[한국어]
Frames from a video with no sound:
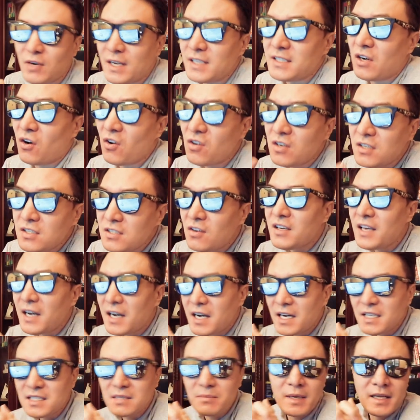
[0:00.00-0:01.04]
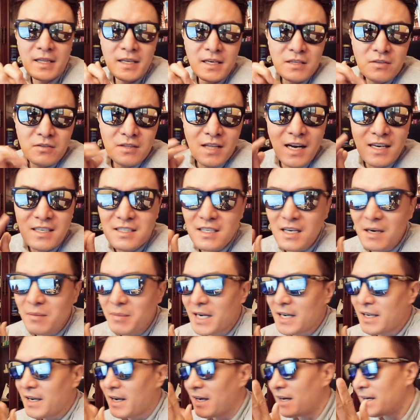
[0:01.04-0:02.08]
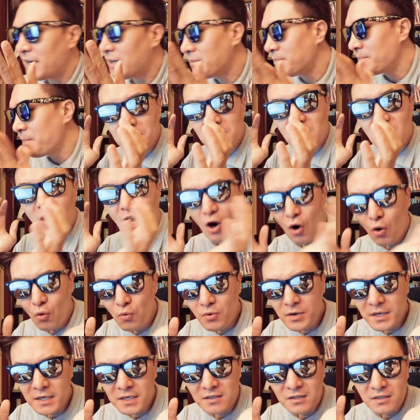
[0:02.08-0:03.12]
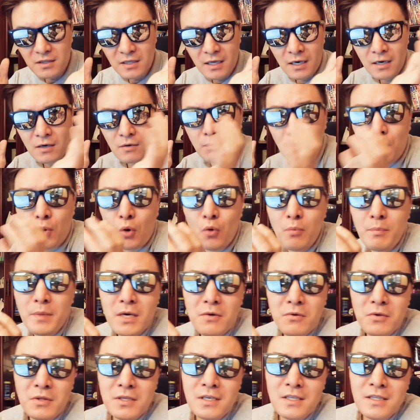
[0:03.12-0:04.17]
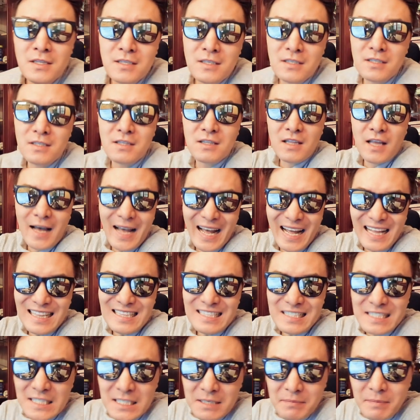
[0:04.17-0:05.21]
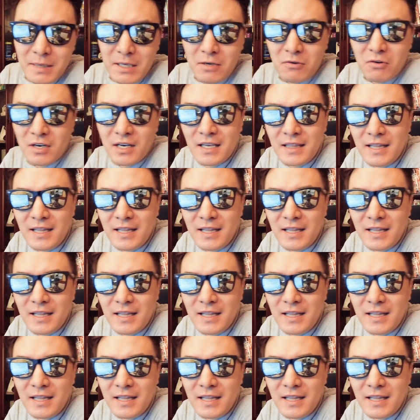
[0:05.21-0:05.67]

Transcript: 아직 엊그저께까지만 해도 날씨가 말이야, 겨울이 끝나고 봄이 오는 듯한 11월의